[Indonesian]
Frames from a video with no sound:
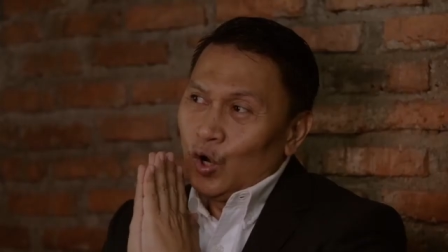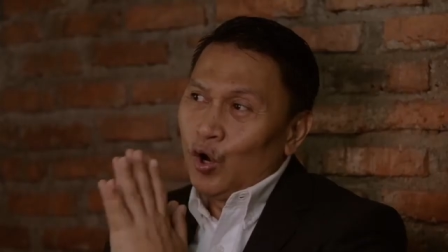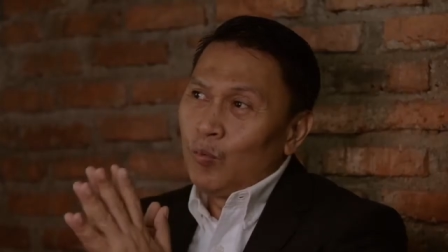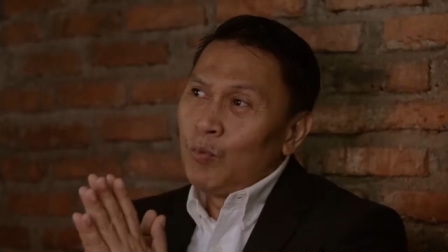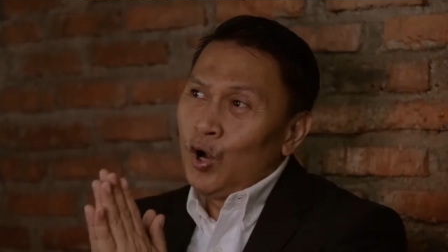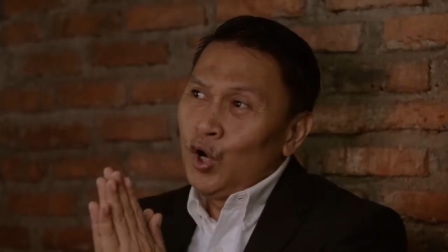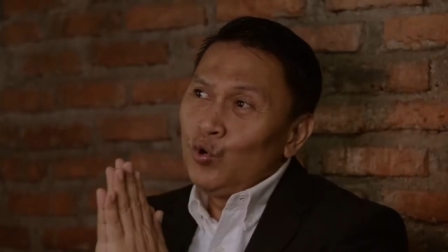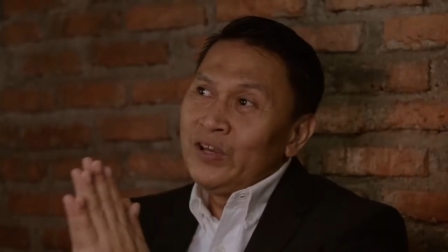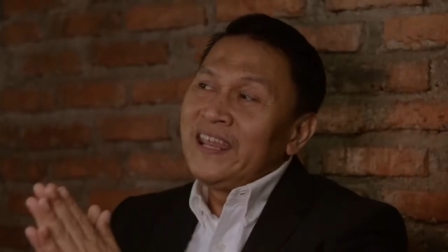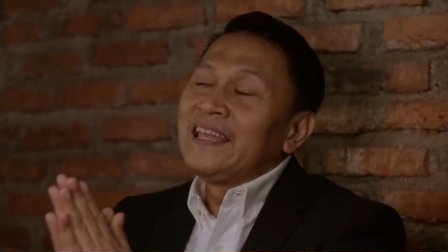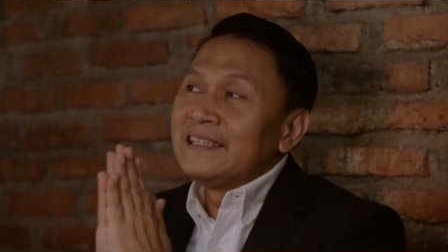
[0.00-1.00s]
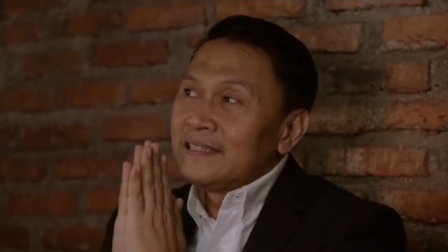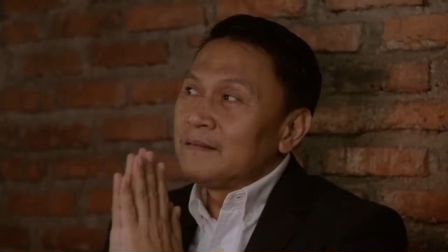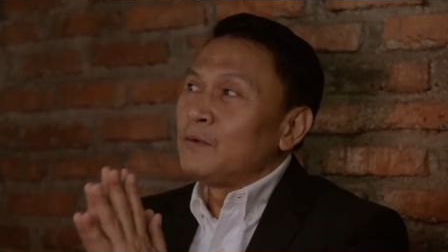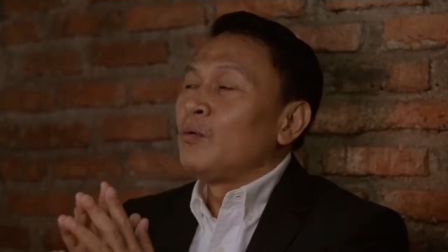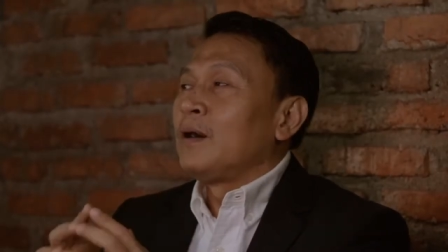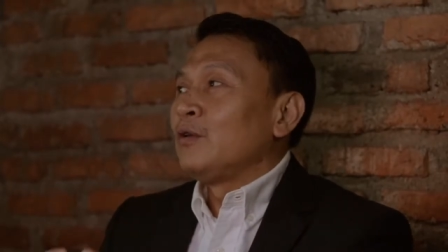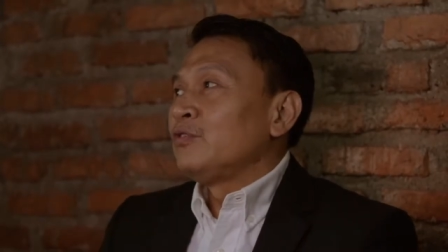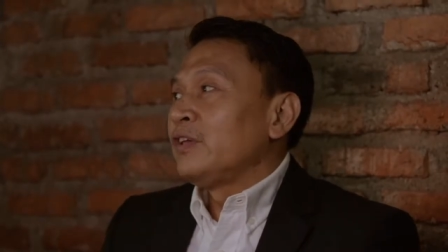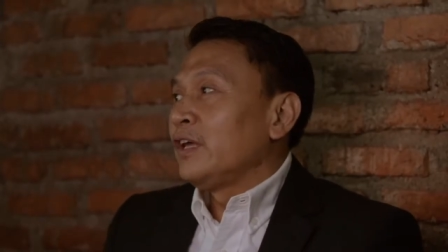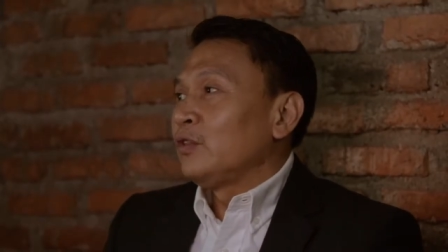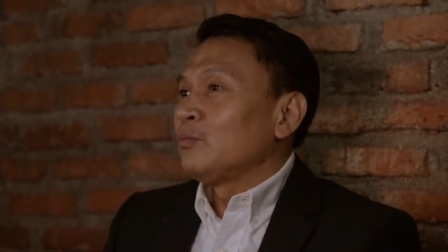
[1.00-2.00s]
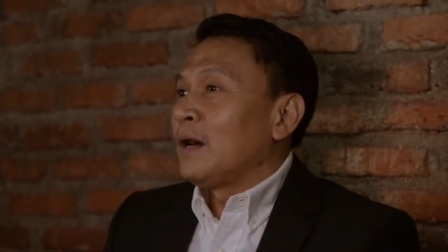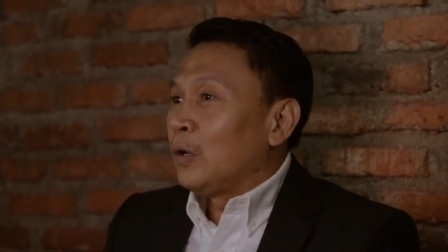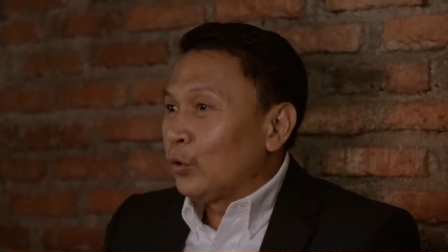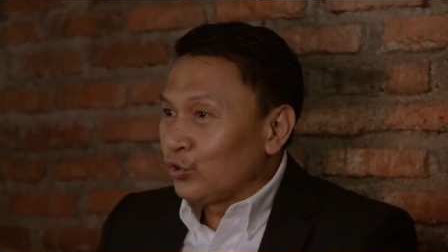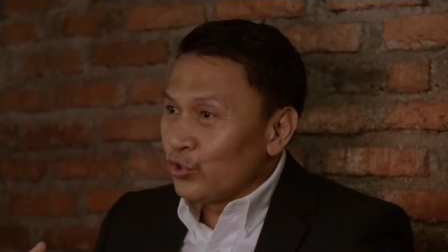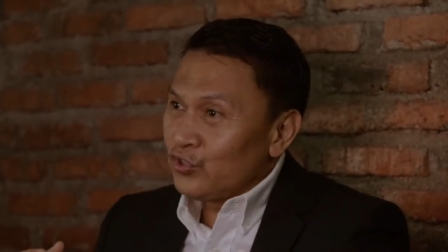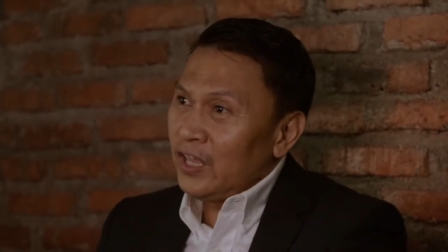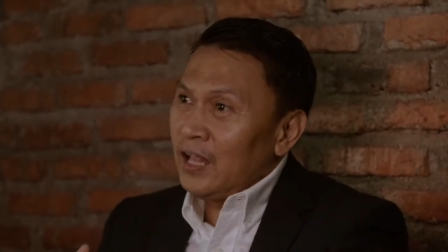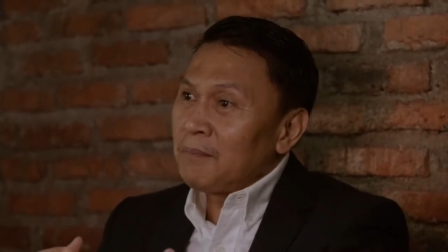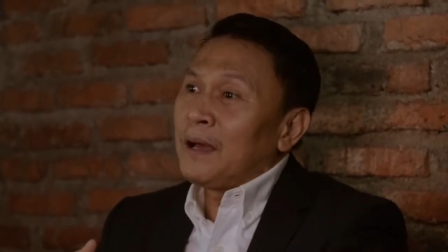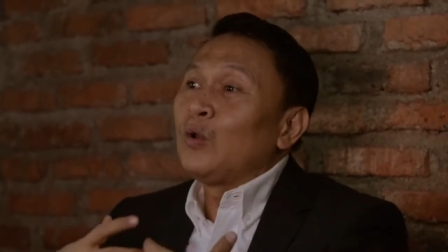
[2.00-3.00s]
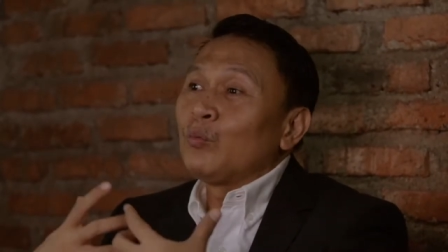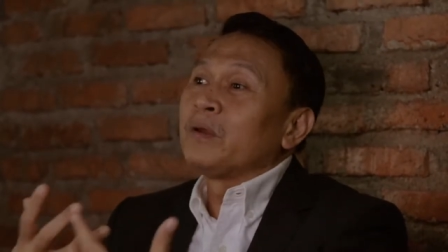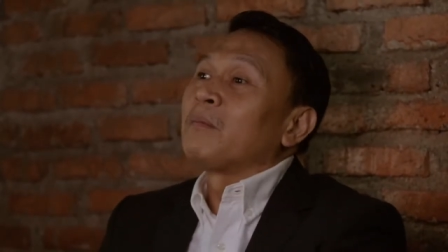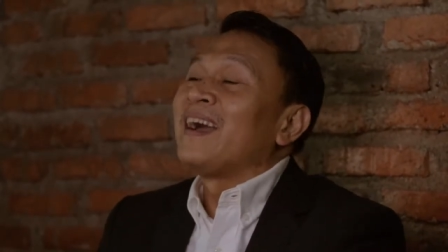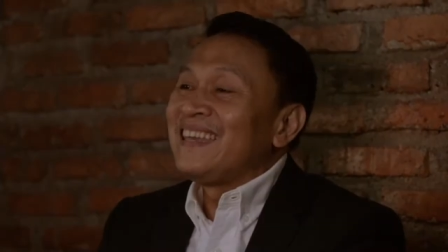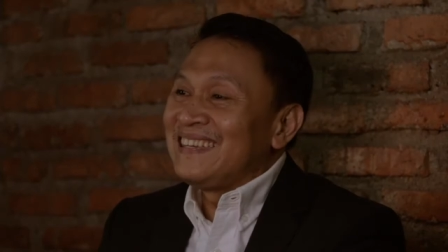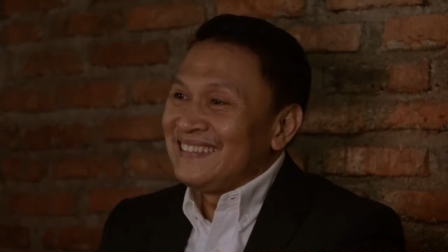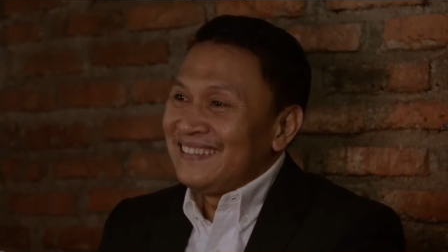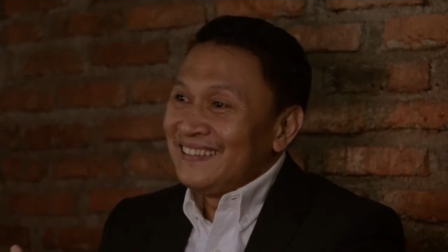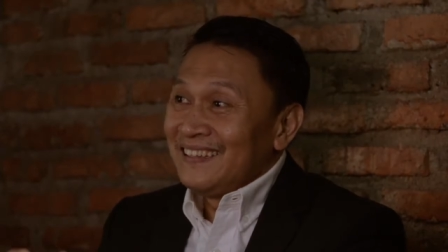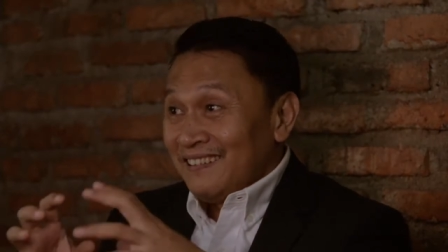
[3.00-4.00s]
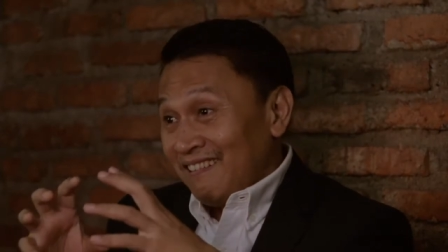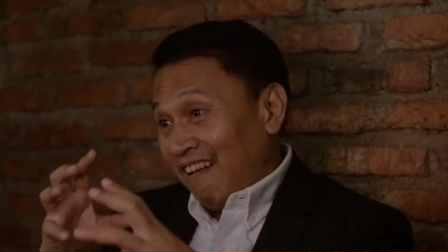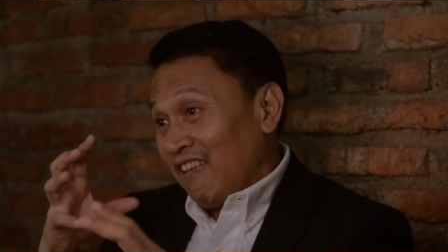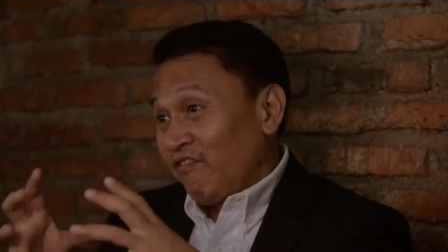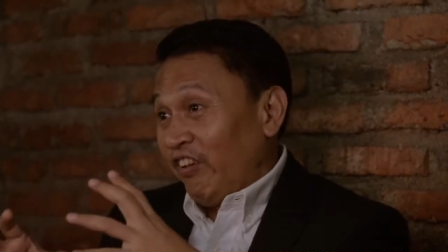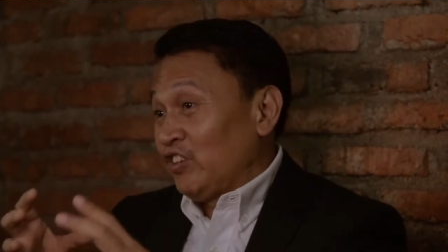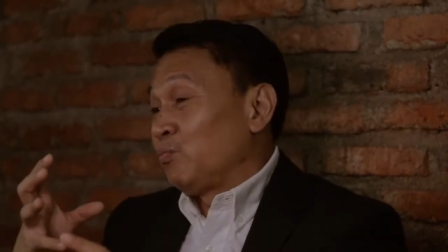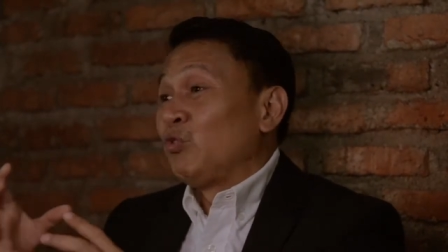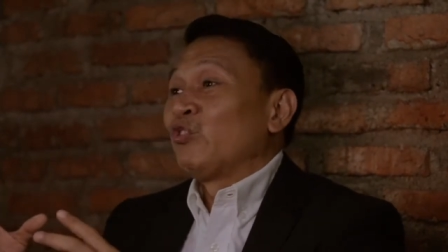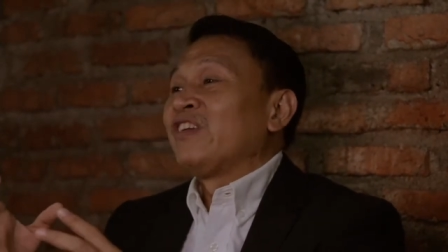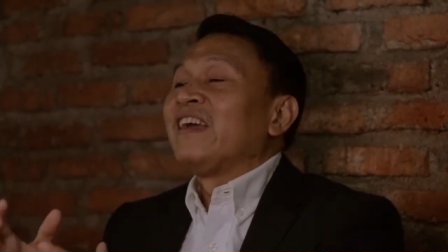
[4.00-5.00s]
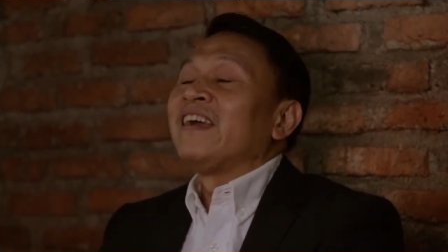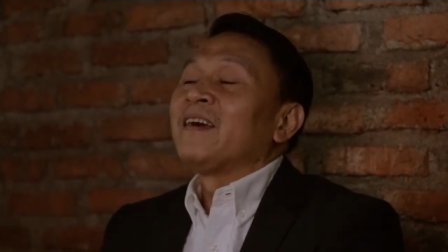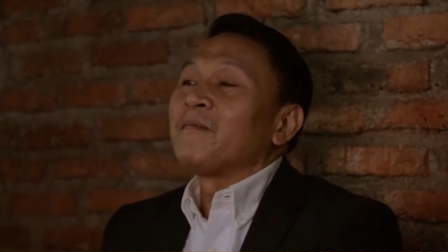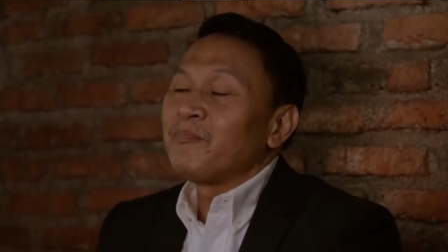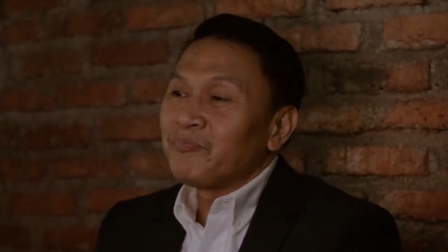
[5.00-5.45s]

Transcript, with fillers: Homo ludens bahwa manusia itu makhluk sosial, makhluk bermain dengan Facebooknya ya.